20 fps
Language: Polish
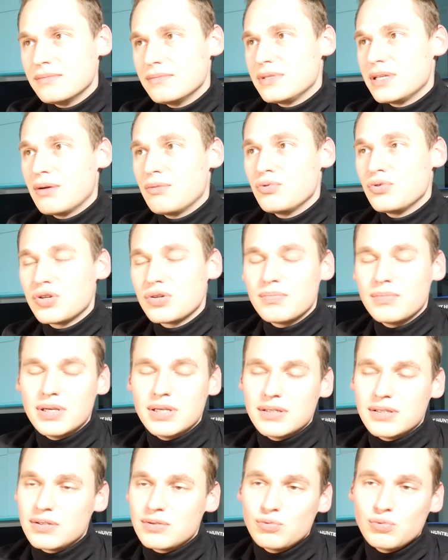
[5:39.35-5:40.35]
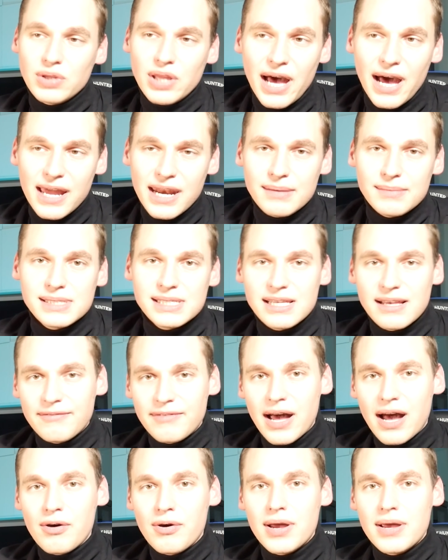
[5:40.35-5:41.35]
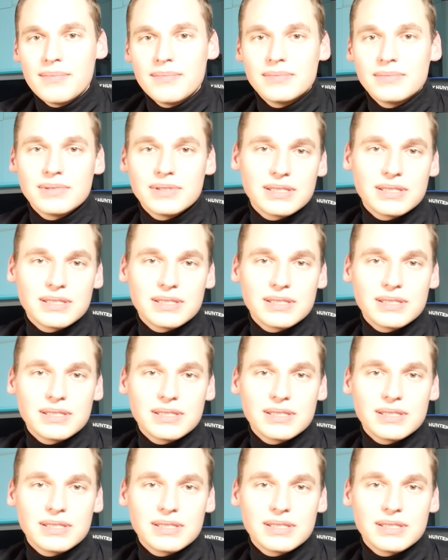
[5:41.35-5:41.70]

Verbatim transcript: załóżmy z udarem, z zawałem,